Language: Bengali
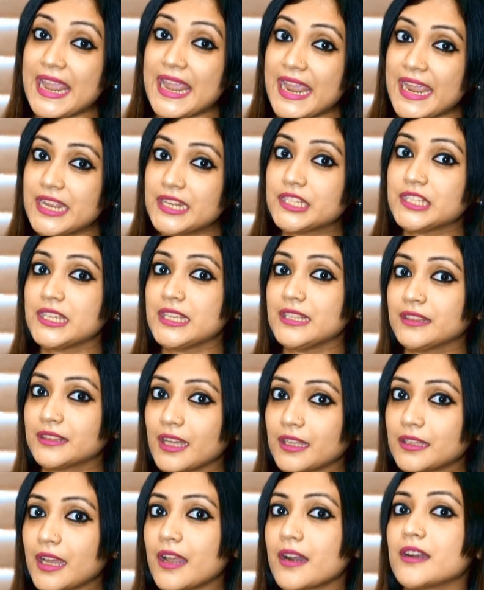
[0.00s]
এই
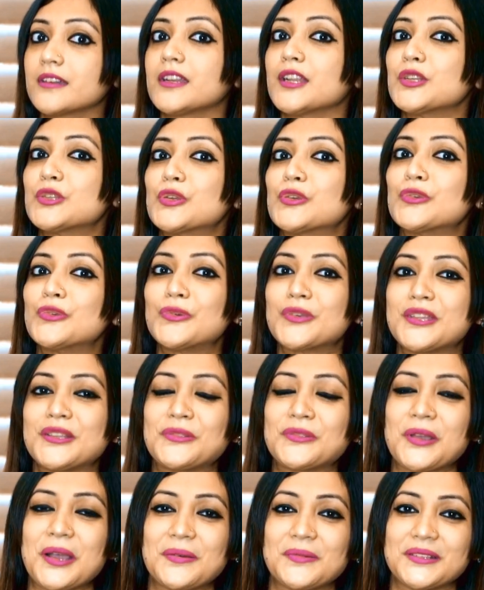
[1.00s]
চিন্তাধারাটার জন্য
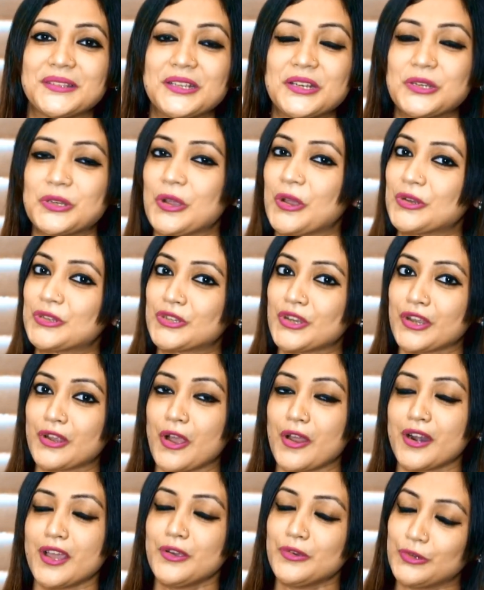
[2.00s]
কিন্তু আমাদের সঞ্চয়
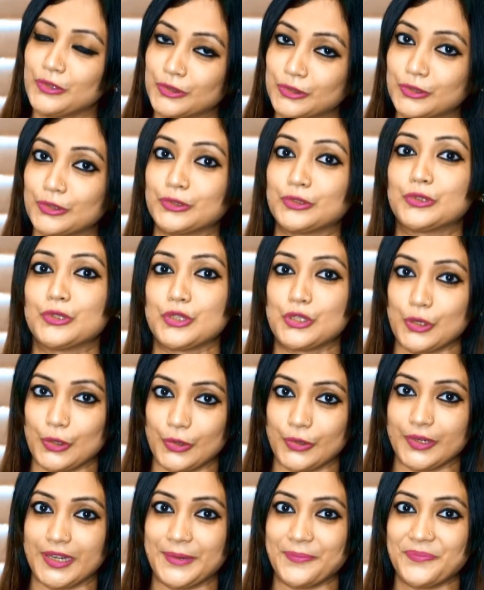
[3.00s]
করা অত্যন্ত
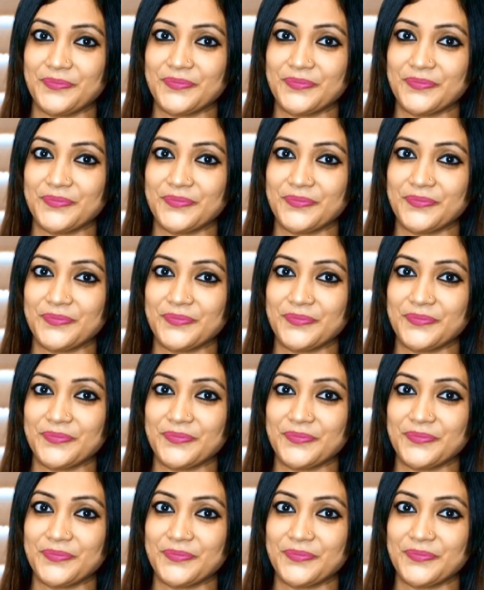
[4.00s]
জরুরি